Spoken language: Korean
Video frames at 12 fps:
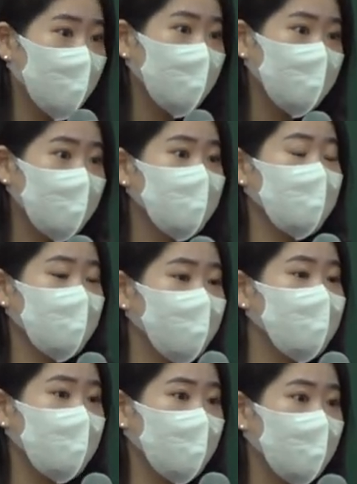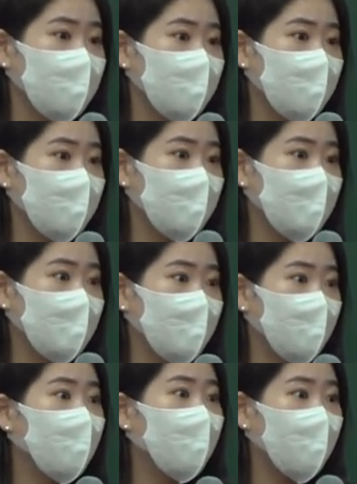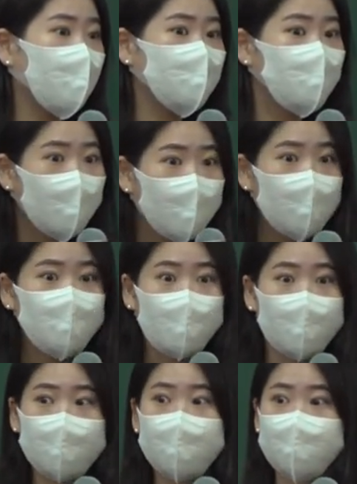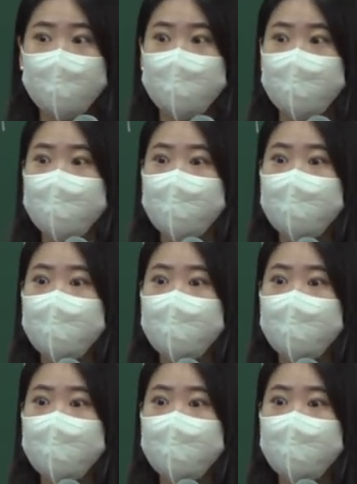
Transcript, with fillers: 거야. 창세기 3장. 왜? 죄, 죄가 있거든.